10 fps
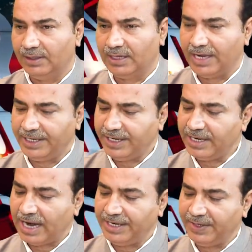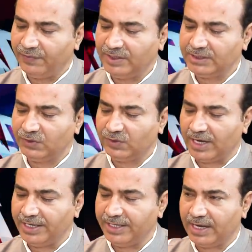1991 से जो
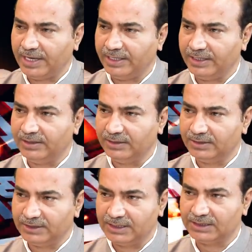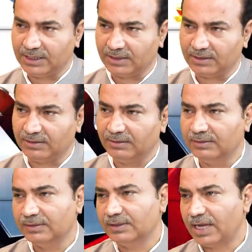1996 तक
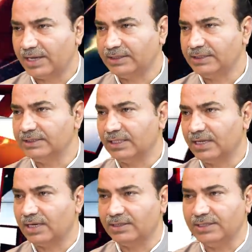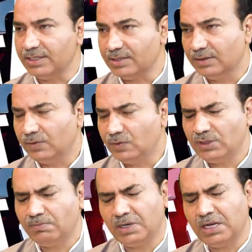कांग्रेस की सरकार थी
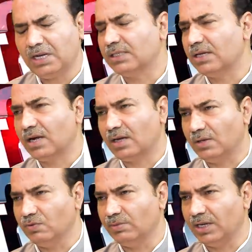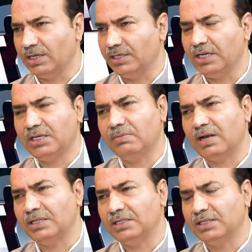उसने बड़े खतरनाक कानून बनाए एक के
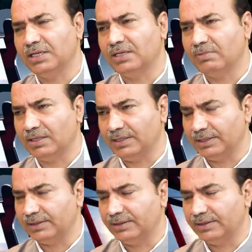बाद एक एक के बाद एक